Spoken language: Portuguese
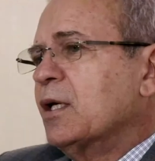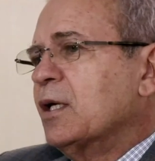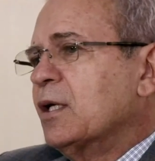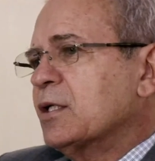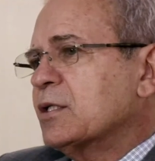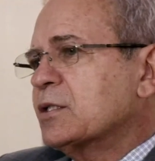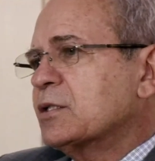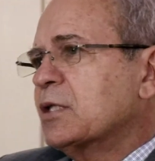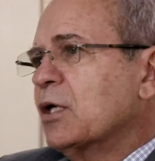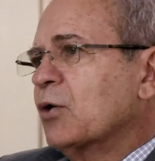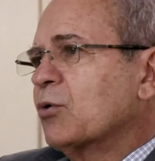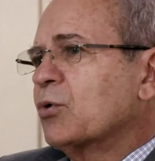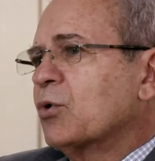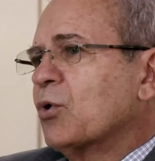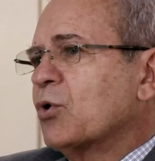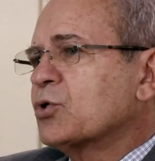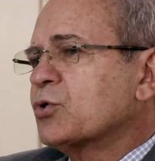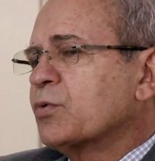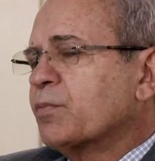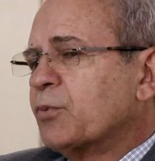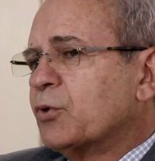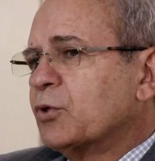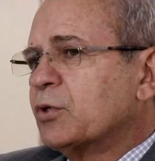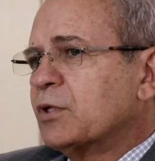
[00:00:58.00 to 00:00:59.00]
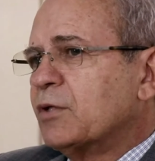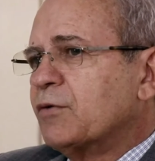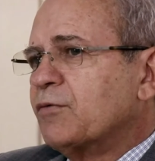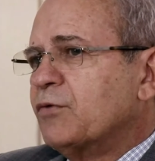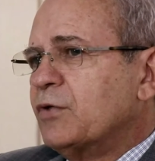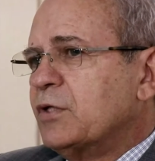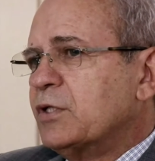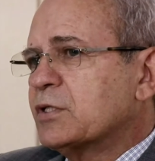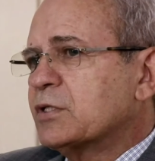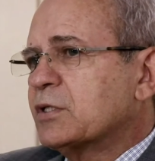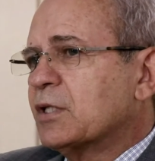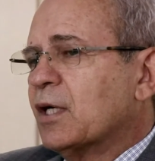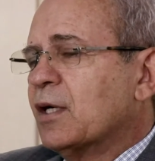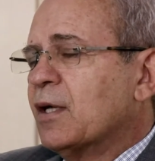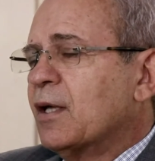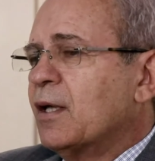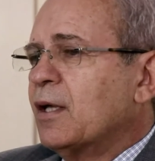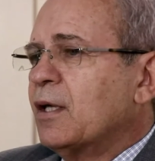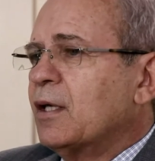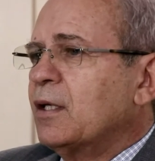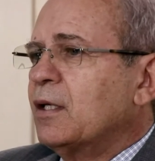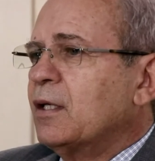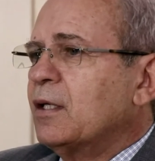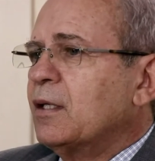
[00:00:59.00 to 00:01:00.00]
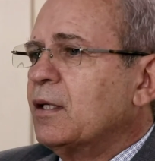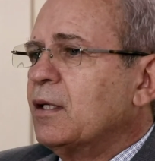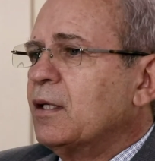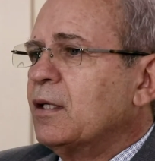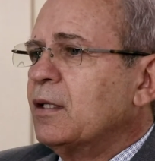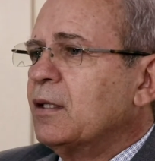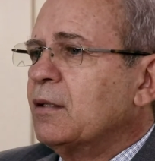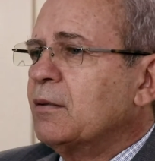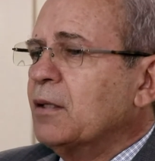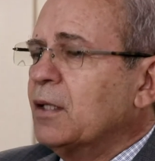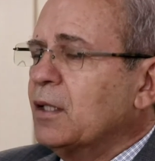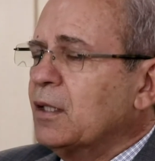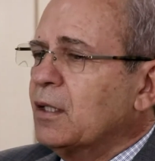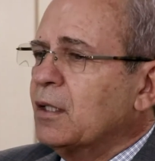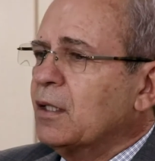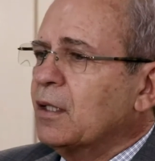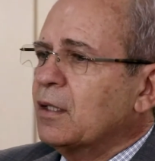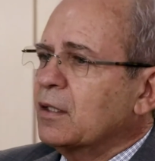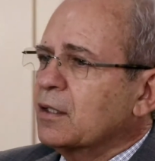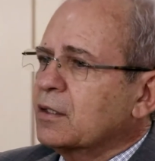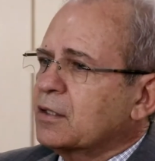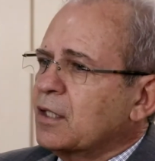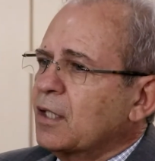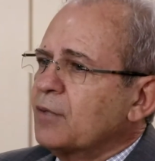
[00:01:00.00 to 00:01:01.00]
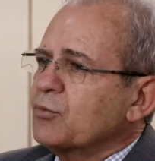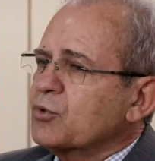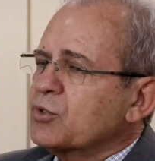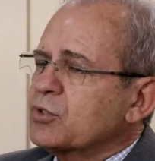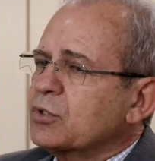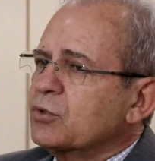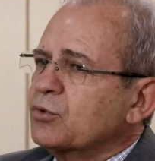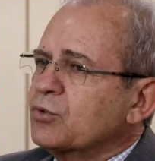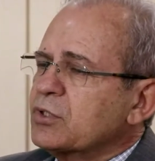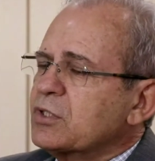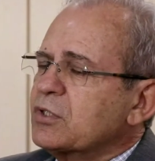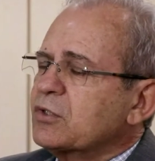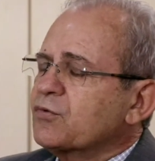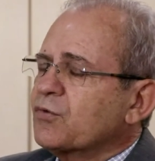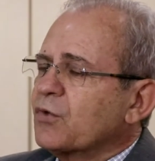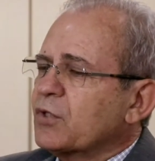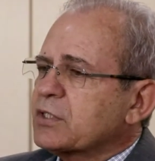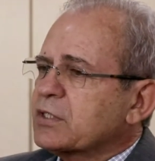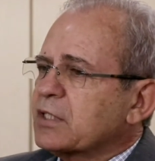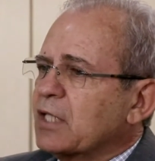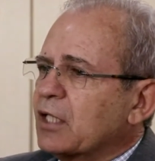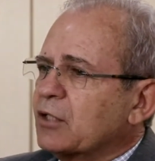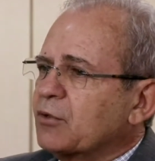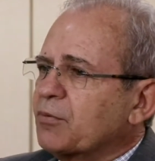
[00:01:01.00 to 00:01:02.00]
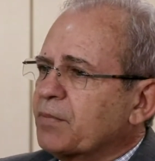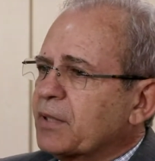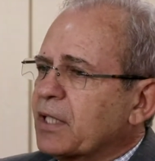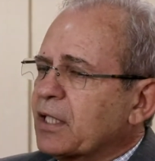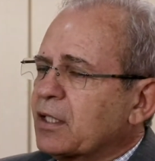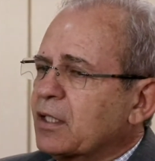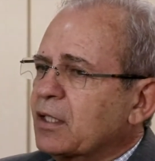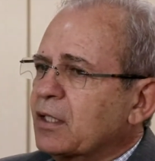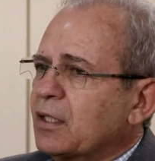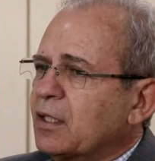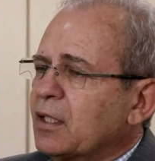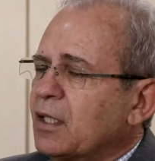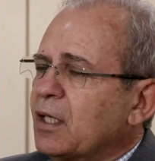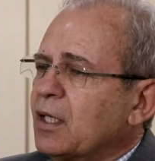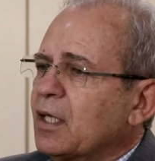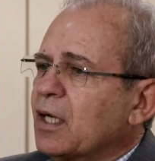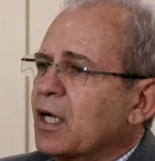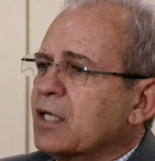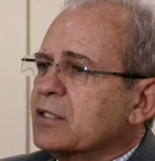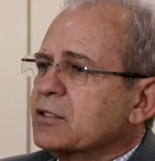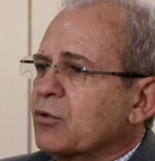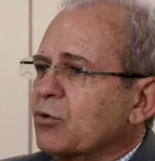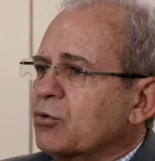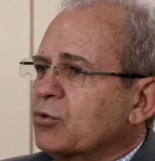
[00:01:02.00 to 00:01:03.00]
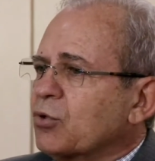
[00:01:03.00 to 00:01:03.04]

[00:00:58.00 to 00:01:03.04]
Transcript: Este é o nosso ponto de vista e eh, temos nos esforçado para que as